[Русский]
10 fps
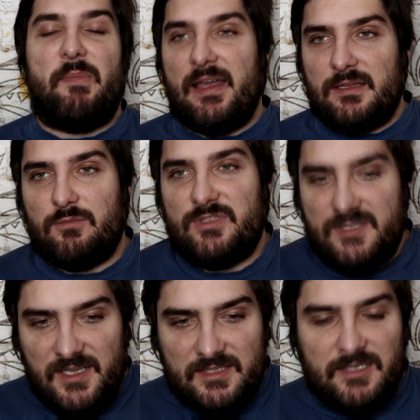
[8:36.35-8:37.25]
Поэтому Поэтому
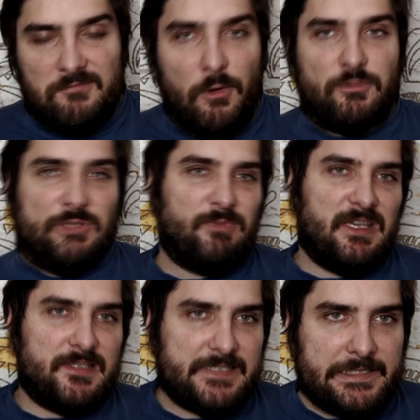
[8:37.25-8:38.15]
здесь, в общем
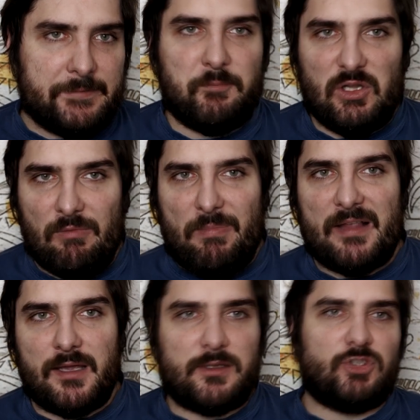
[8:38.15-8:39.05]
и целом, было
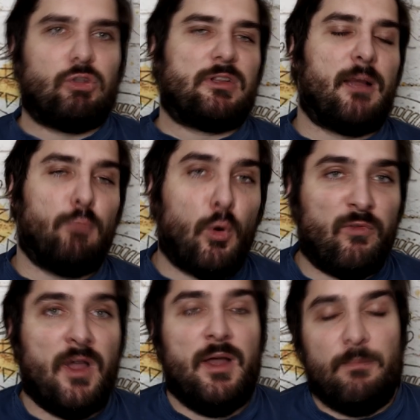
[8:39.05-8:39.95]
понятно, что Тамбов
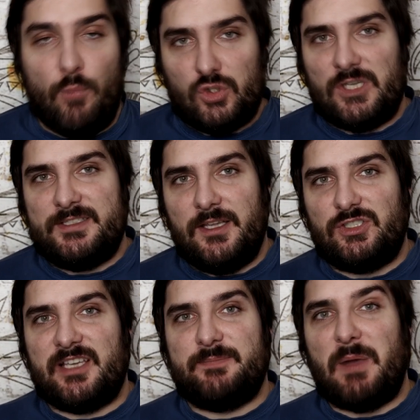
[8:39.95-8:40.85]
может
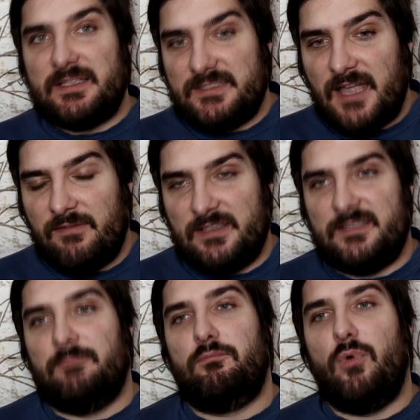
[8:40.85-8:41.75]
сейчас
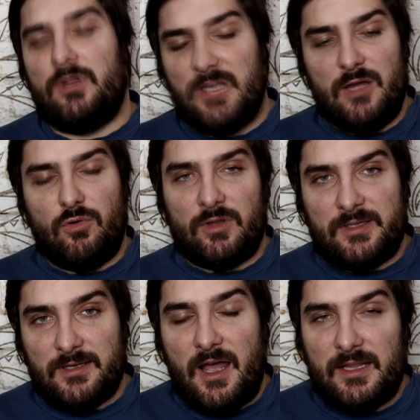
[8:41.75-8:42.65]
подставиться под
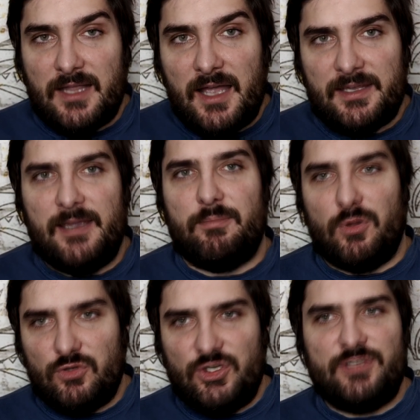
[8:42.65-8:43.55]
контратаки и
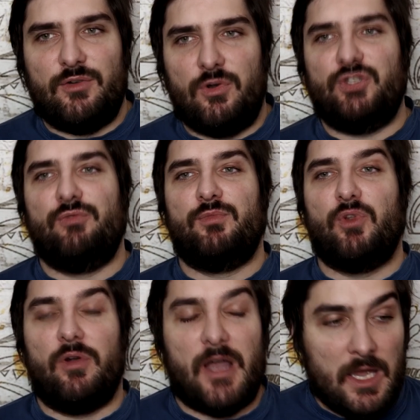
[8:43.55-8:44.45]
получить очень
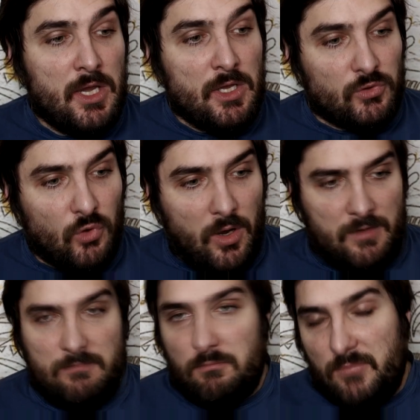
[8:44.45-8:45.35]
много. Но
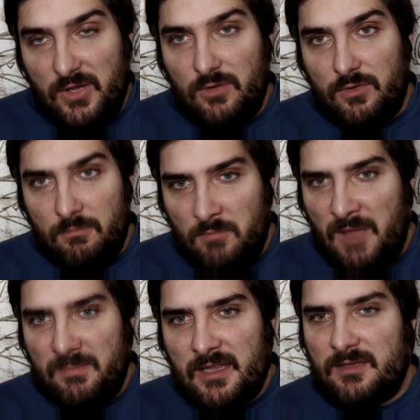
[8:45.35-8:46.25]
был
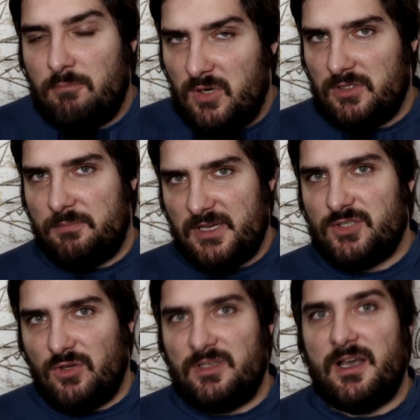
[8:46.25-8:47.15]
момент, был
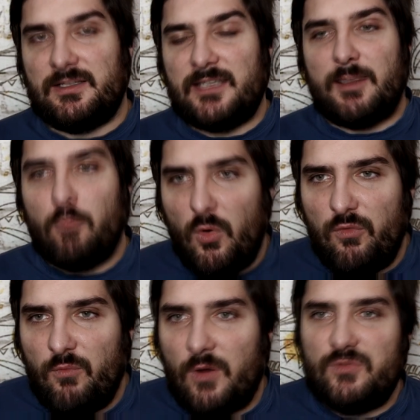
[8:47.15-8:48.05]
эпизод, когда
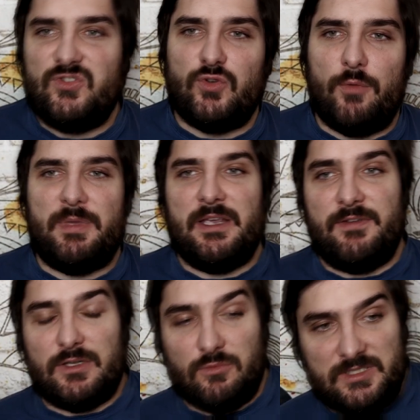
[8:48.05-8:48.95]
Тамбов мог все
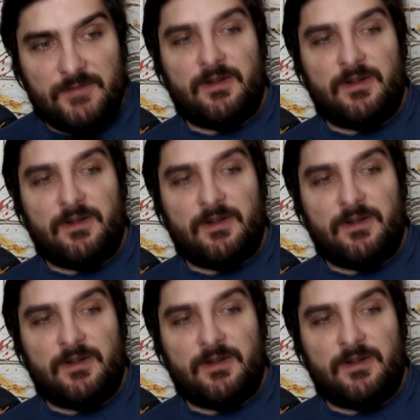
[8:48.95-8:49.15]
перевернуть.